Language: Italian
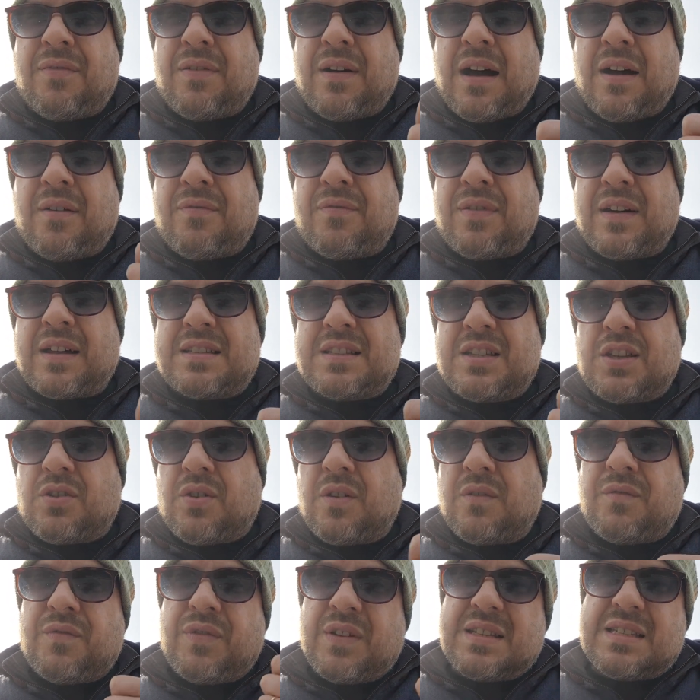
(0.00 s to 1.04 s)
a farsi
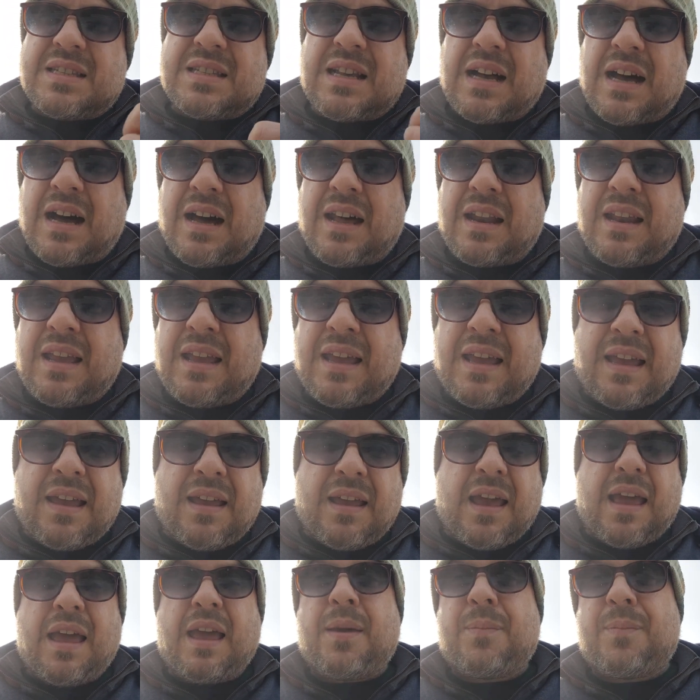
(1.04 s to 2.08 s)
confessare, eh?